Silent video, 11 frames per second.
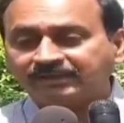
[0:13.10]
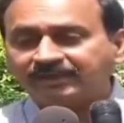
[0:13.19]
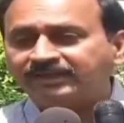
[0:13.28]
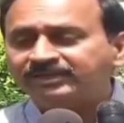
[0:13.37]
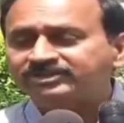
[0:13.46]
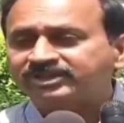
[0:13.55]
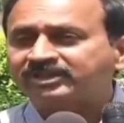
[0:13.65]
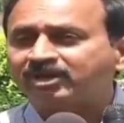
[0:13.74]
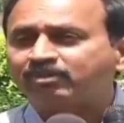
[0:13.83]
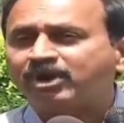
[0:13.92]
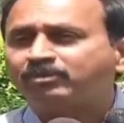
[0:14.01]
ఇది
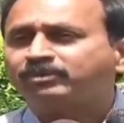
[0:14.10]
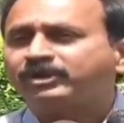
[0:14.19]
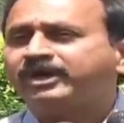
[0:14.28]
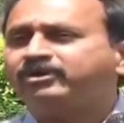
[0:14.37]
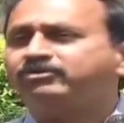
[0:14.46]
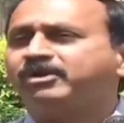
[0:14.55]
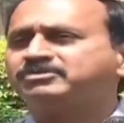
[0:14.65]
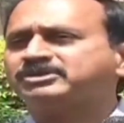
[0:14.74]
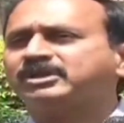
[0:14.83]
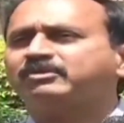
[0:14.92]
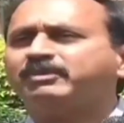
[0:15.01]
చంద్రబాబు నాయుడు
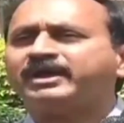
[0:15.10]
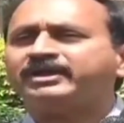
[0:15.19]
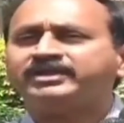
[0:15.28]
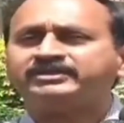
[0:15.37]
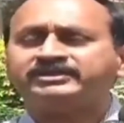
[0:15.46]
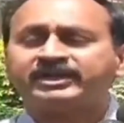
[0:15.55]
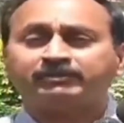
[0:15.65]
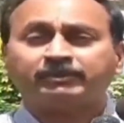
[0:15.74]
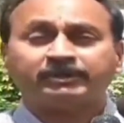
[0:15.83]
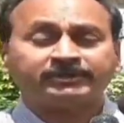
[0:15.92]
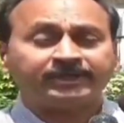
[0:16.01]
వ్యవస్థలను మేనేజ్
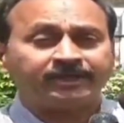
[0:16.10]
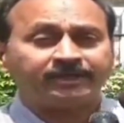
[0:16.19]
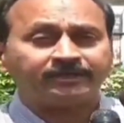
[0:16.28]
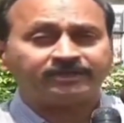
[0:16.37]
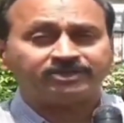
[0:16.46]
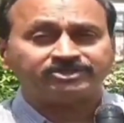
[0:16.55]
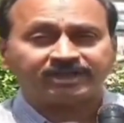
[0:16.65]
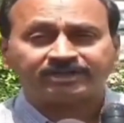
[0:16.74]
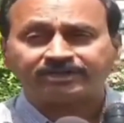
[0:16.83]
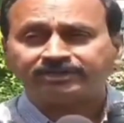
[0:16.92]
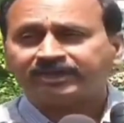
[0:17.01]
చేయబట్టే ఇది
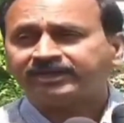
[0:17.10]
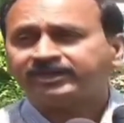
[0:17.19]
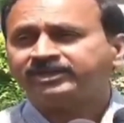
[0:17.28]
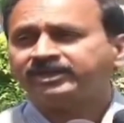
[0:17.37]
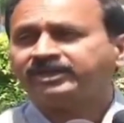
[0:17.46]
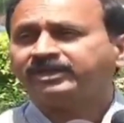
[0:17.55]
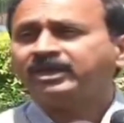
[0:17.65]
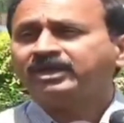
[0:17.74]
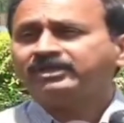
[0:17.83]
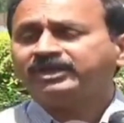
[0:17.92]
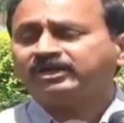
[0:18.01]
జరిగింది అనేది
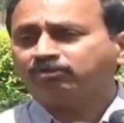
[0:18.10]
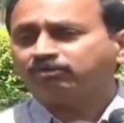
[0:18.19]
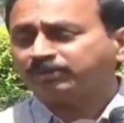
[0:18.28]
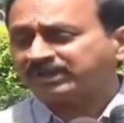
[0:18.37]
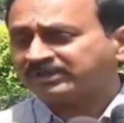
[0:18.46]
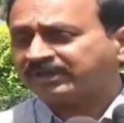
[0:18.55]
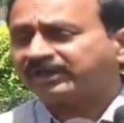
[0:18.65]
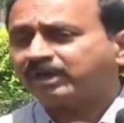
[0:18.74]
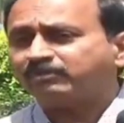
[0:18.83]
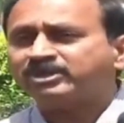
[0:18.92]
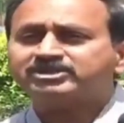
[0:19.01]
నేను ప్రజలను
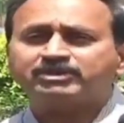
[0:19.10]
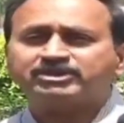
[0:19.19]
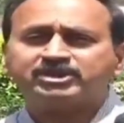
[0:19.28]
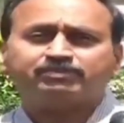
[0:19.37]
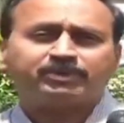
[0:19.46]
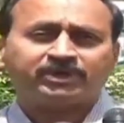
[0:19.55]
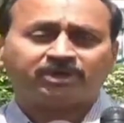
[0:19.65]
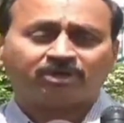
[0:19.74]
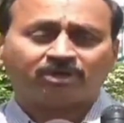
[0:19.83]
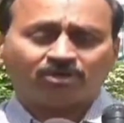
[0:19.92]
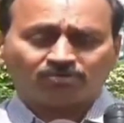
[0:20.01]
గమనించమని చెప్పి
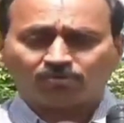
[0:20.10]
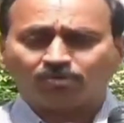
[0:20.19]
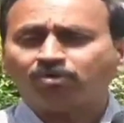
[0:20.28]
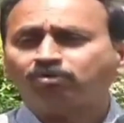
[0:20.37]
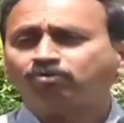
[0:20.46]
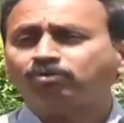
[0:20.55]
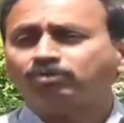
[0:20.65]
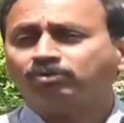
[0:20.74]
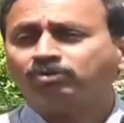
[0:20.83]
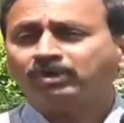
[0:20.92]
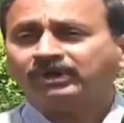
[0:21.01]

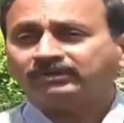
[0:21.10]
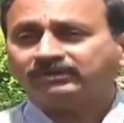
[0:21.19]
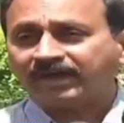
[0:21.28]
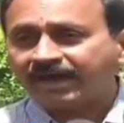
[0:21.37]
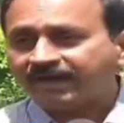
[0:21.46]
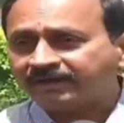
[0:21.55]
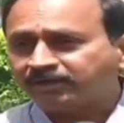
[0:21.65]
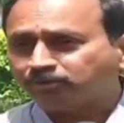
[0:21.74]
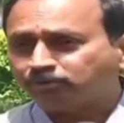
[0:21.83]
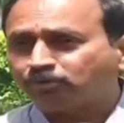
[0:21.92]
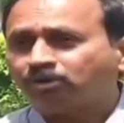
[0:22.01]
కోరుకుంటూ
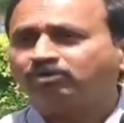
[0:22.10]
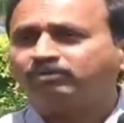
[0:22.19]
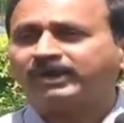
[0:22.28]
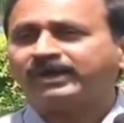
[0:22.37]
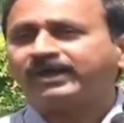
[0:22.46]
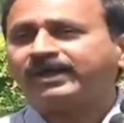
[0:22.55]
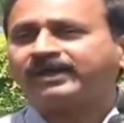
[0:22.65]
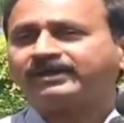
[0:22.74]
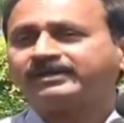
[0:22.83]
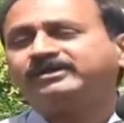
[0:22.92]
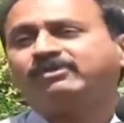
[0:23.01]
దానికి తోడు మళ్ళా
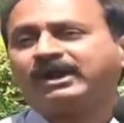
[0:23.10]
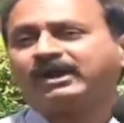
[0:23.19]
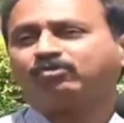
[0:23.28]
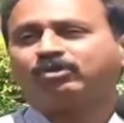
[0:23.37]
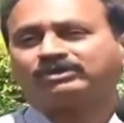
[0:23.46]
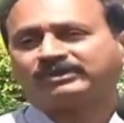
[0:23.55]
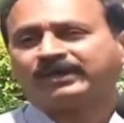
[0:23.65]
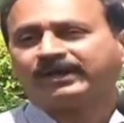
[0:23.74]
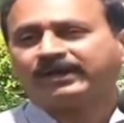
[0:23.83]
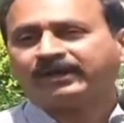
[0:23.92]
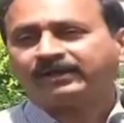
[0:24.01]
ఇవాళ
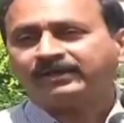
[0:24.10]
కొత్తగా